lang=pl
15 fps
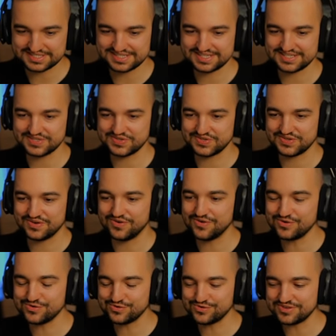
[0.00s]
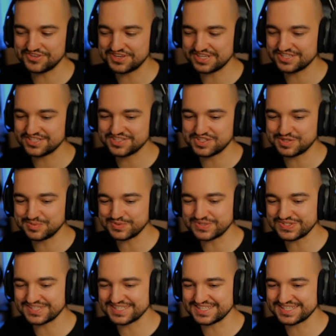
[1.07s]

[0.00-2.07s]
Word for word: za to. O kurde, jak ciężko było to